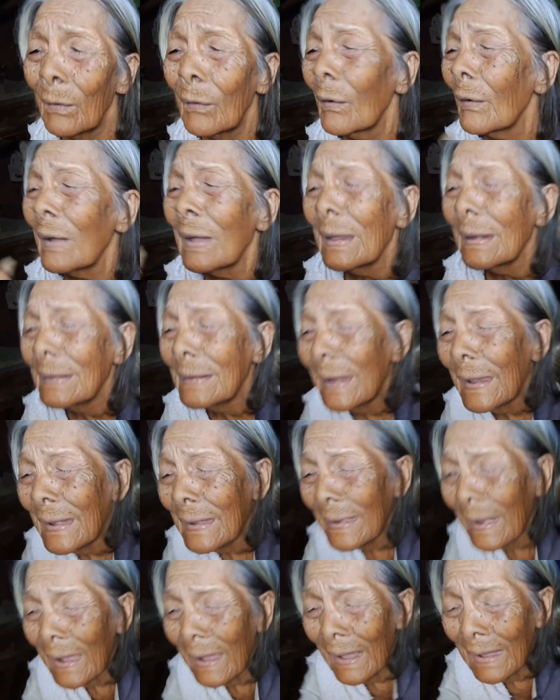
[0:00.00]
o oh, hindi
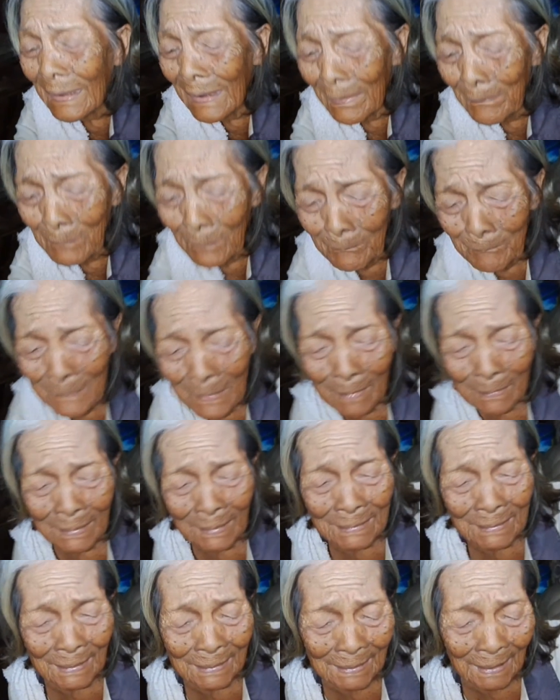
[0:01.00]
na alam. Hmm.
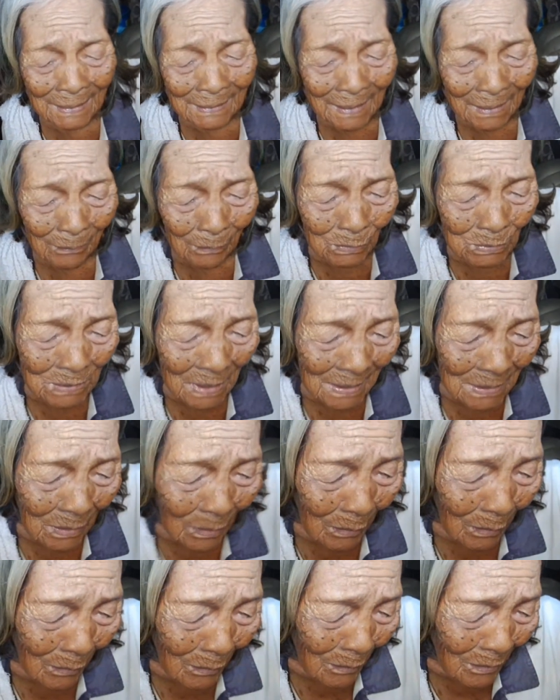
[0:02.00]
Nakikinig ako
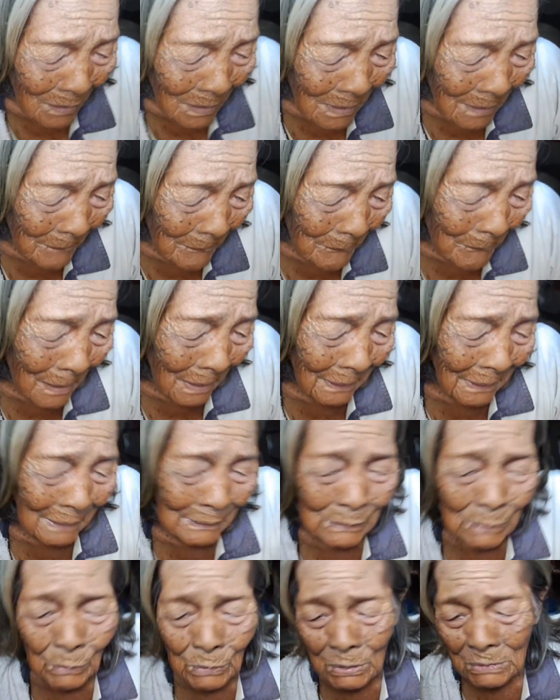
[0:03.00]
sa'yo.
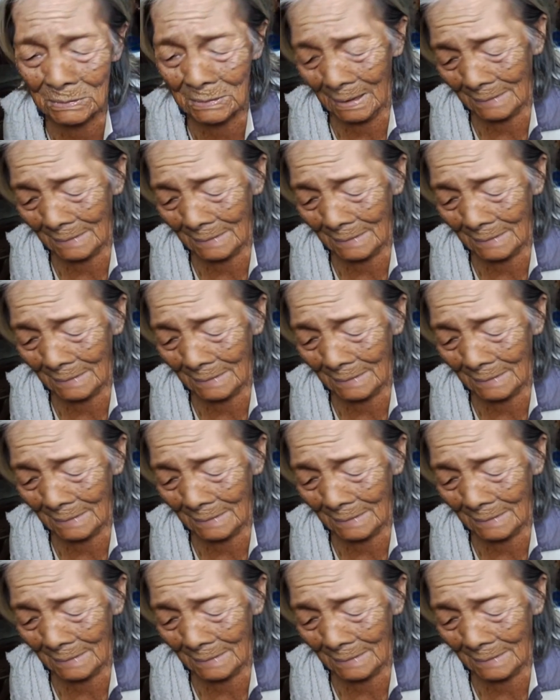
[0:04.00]
Makijus